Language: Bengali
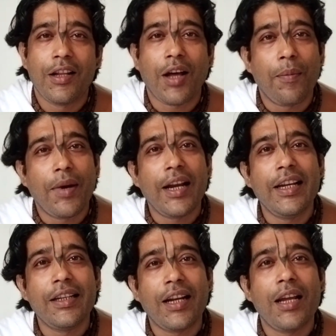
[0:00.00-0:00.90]
তা আমরা
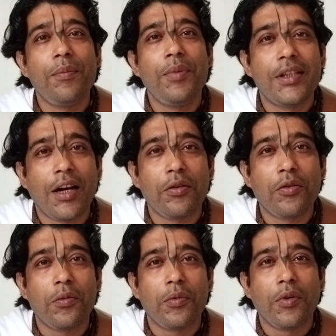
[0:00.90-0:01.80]
নিজেরাই বিচার
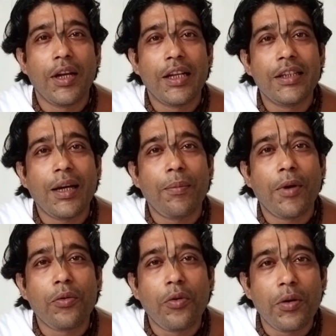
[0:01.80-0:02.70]
করব যে আমরা
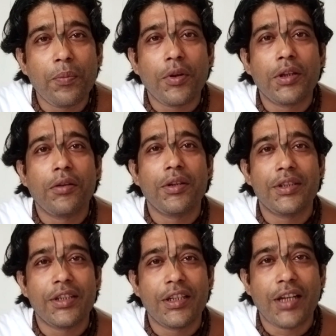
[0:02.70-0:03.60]
কোন পথে
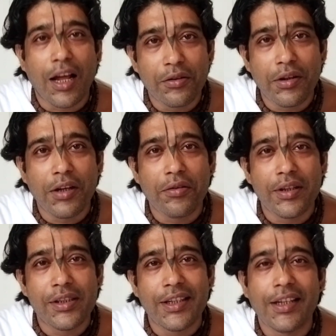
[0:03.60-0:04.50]
রয়েছি সাধনে
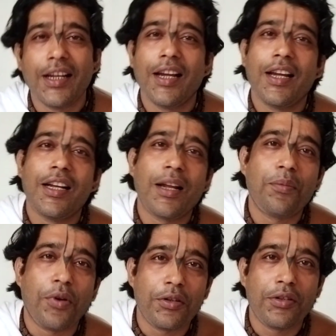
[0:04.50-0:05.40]
রয়েছি না
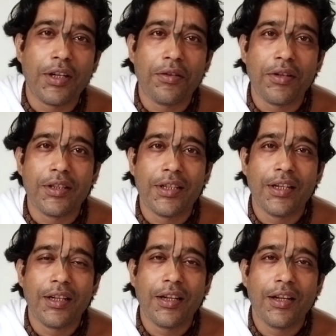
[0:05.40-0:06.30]
ভজনে রয়েছি
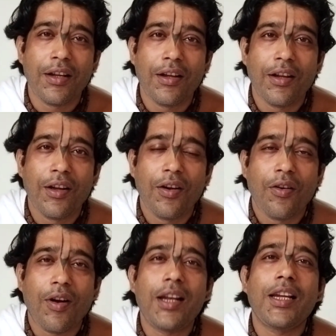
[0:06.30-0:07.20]

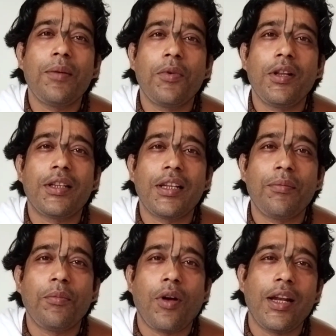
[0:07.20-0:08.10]
অনেকেই বলতে
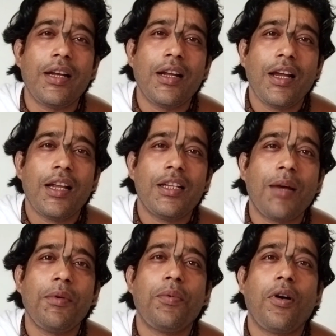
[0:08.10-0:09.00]
বলেন যে
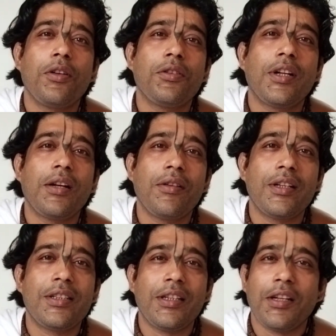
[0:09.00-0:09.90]
আমি ভজনে
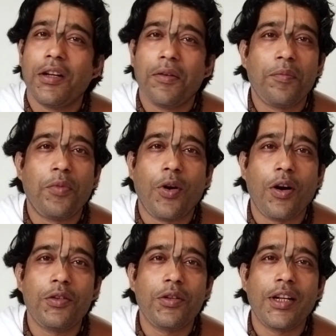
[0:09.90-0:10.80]
রয়েছি
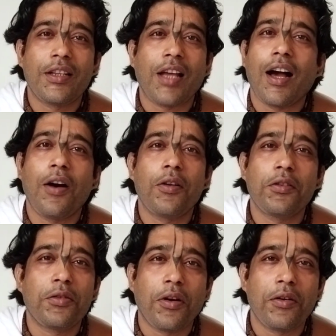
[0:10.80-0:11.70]
ভজনে থাকা অত
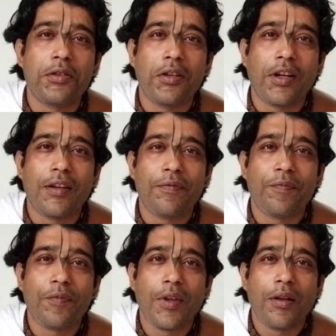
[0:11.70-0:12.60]
সহজ নয়
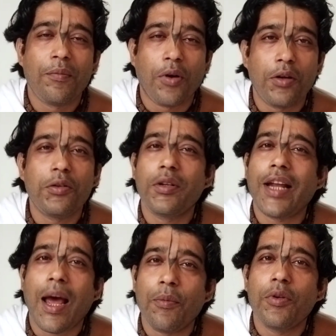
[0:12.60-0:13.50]
ভজনটা
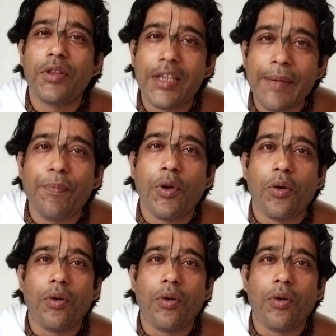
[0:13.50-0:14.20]
এমন তীব্র